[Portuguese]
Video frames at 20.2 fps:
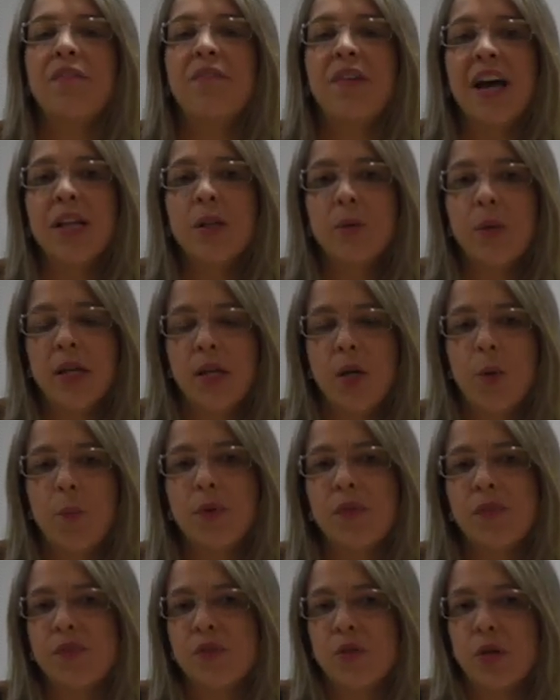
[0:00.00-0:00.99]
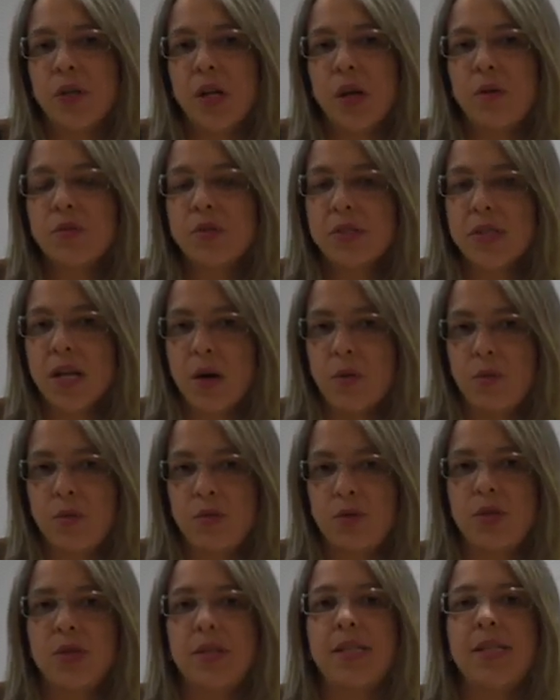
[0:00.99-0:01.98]
Fato é que o profissional de
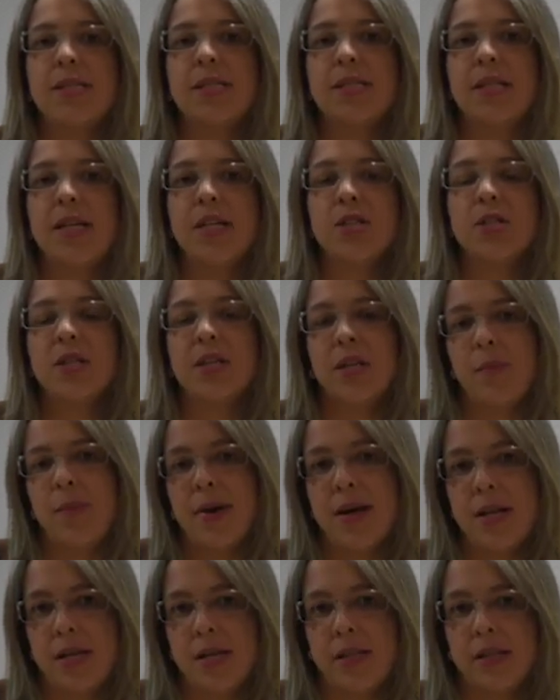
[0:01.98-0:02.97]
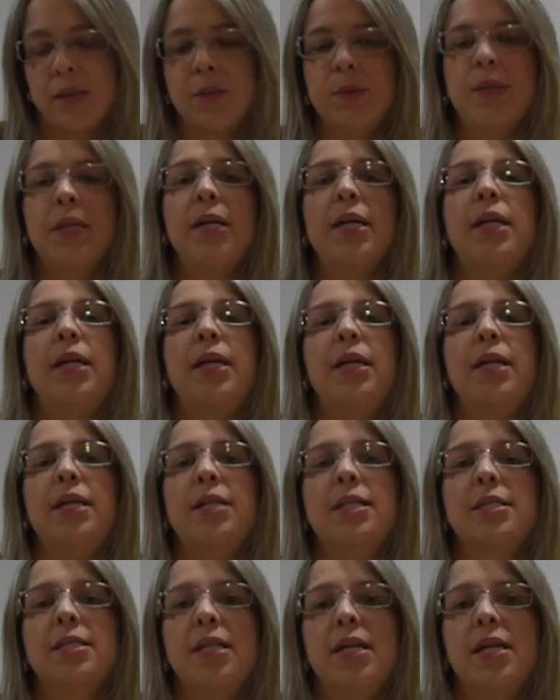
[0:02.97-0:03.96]
saúde que esteja trabalhando
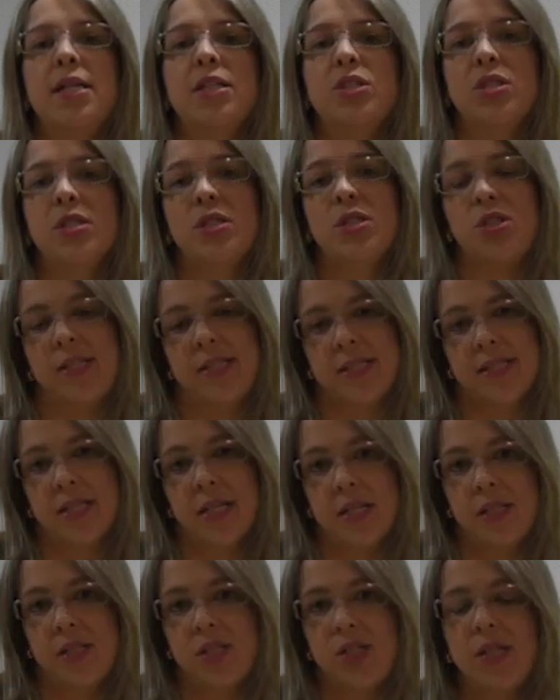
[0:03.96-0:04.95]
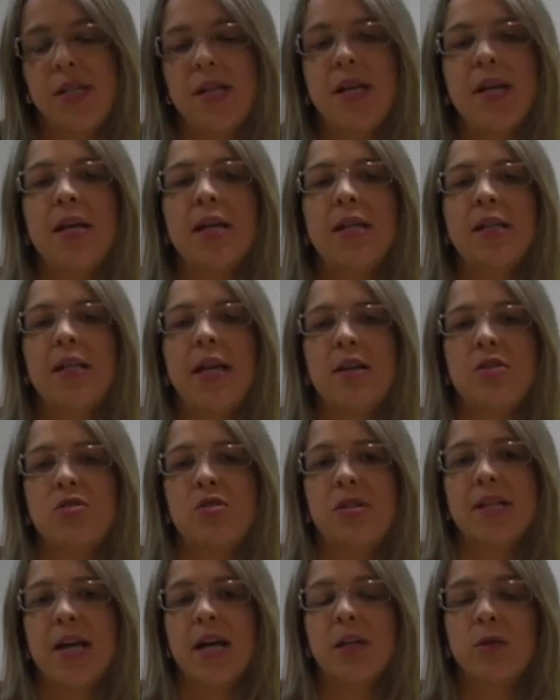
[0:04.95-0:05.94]
e esteja gestante tem que
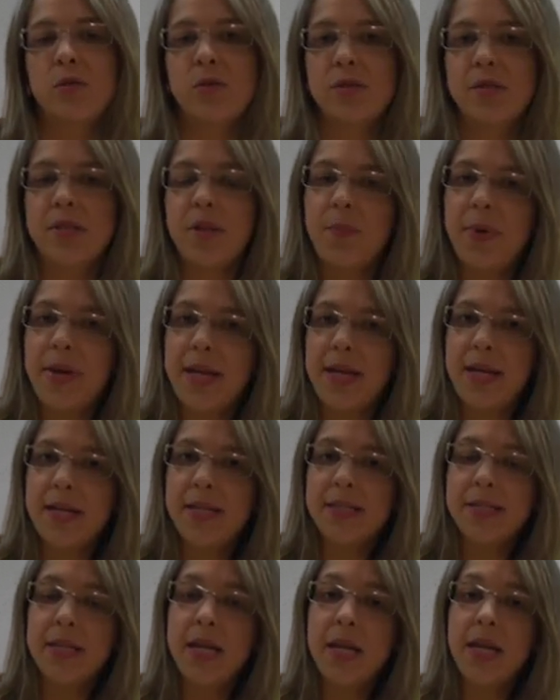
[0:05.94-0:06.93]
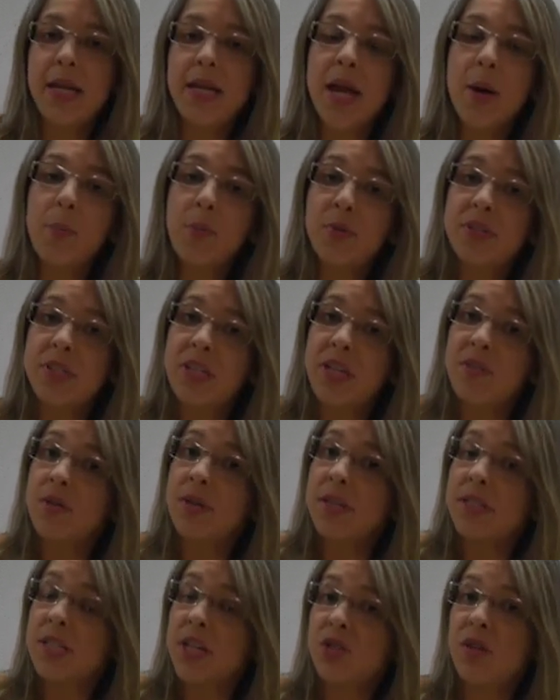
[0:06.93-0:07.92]
utilizar todos os EPIs e é
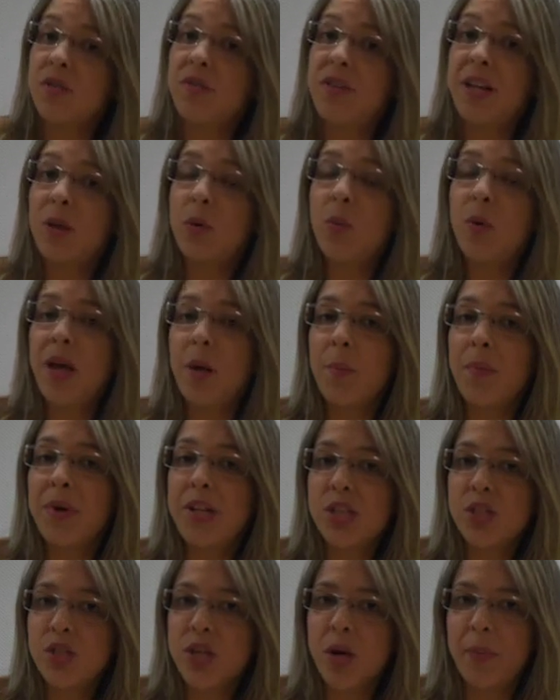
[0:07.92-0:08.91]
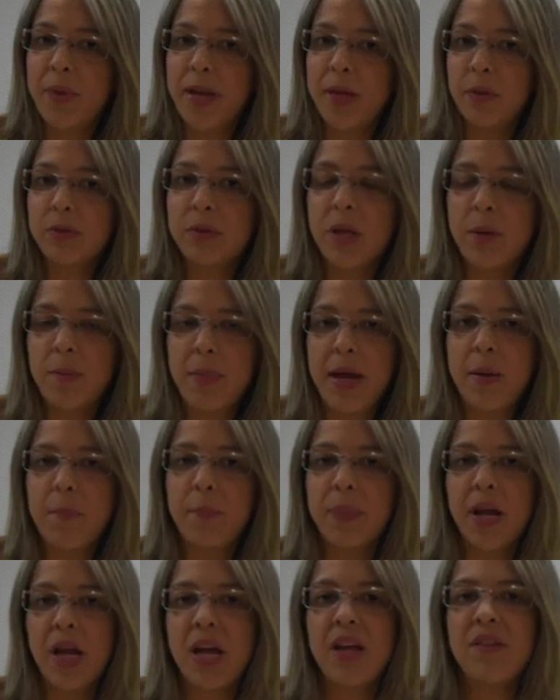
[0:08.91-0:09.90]
possível que seja feito um remanejamento também
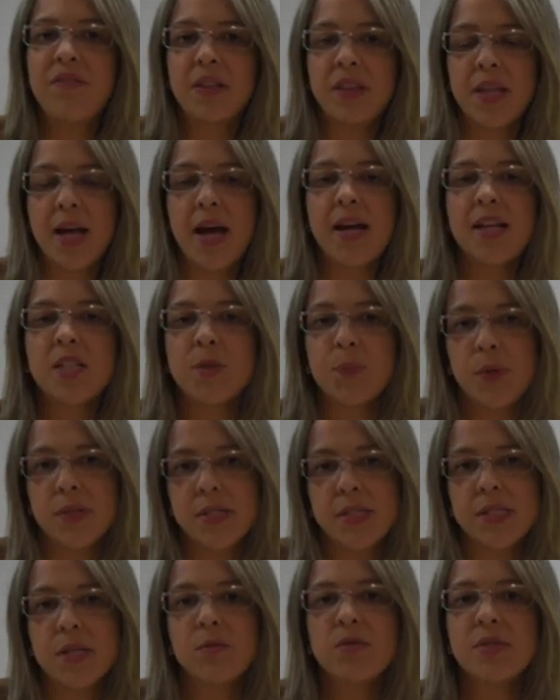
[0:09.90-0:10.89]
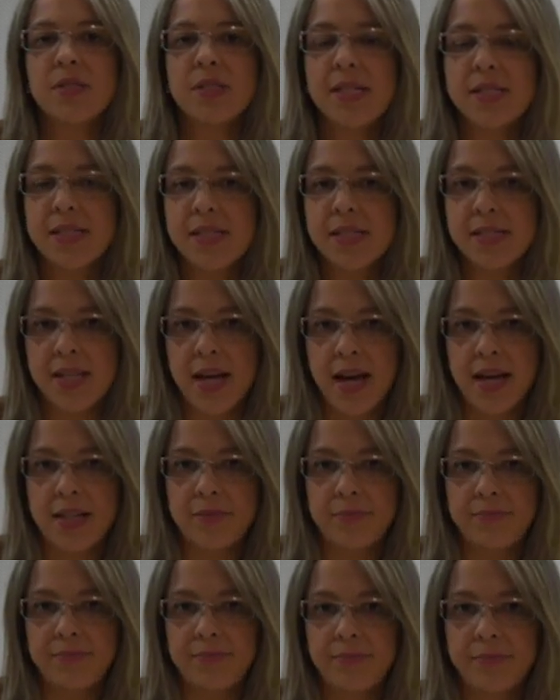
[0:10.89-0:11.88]
para evitar a exposição desnecessária.